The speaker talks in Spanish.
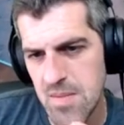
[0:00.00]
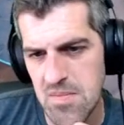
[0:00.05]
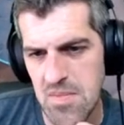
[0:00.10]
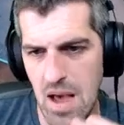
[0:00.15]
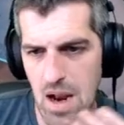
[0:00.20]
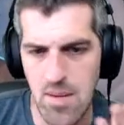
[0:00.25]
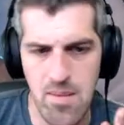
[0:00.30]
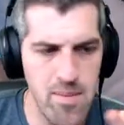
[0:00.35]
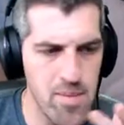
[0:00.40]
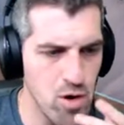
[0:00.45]
Ah,
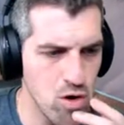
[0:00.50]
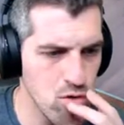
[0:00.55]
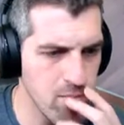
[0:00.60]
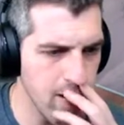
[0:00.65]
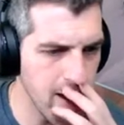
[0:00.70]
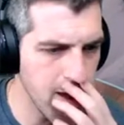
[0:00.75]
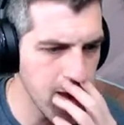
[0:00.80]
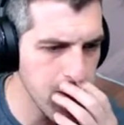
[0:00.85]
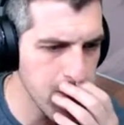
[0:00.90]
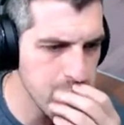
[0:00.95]
no me preocupa,
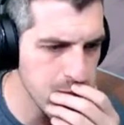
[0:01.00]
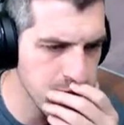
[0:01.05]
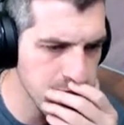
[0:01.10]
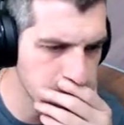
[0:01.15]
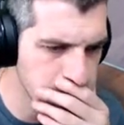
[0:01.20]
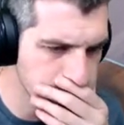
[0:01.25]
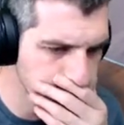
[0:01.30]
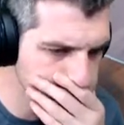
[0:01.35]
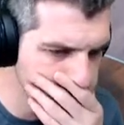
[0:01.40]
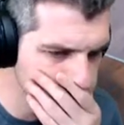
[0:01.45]
¿eh?
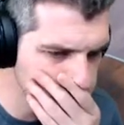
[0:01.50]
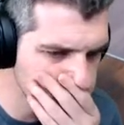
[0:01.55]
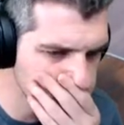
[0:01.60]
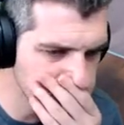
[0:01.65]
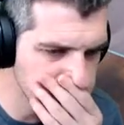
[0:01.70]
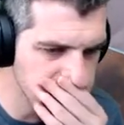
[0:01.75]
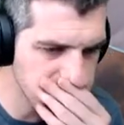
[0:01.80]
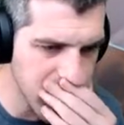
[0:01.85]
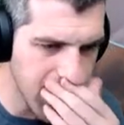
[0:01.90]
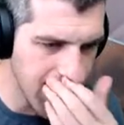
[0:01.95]

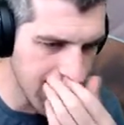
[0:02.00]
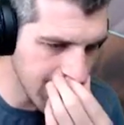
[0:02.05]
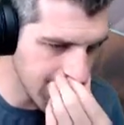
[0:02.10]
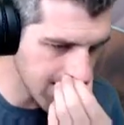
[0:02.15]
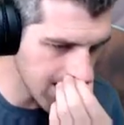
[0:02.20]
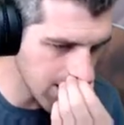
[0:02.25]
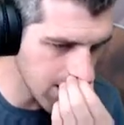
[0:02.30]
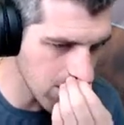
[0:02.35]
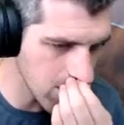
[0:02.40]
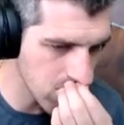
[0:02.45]
Dale
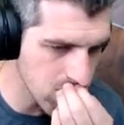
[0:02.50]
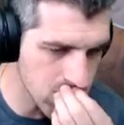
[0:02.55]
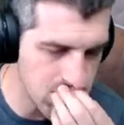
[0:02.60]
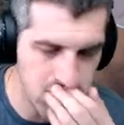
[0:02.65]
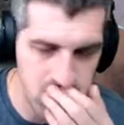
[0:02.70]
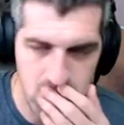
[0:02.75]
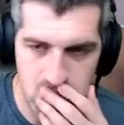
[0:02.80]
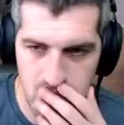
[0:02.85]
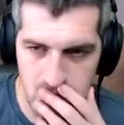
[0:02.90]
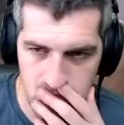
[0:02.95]
caña, tío.
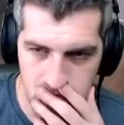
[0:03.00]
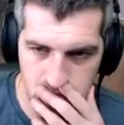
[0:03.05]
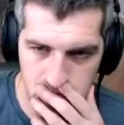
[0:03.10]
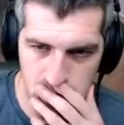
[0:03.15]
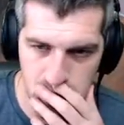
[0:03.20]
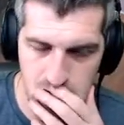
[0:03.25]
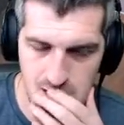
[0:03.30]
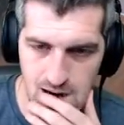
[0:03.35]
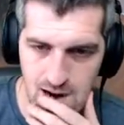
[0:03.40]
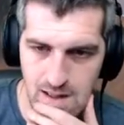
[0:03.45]

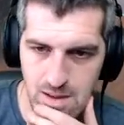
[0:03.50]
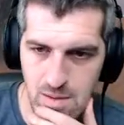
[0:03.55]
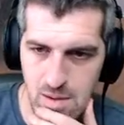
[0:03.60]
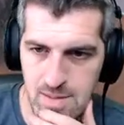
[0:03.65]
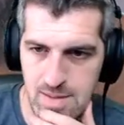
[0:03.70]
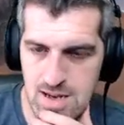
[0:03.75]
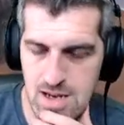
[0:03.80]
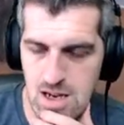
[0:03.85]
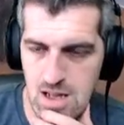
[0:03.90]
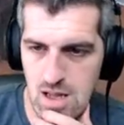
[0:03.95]
Muchas gracias por
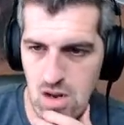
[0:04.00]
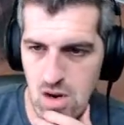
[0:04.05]
pasarte,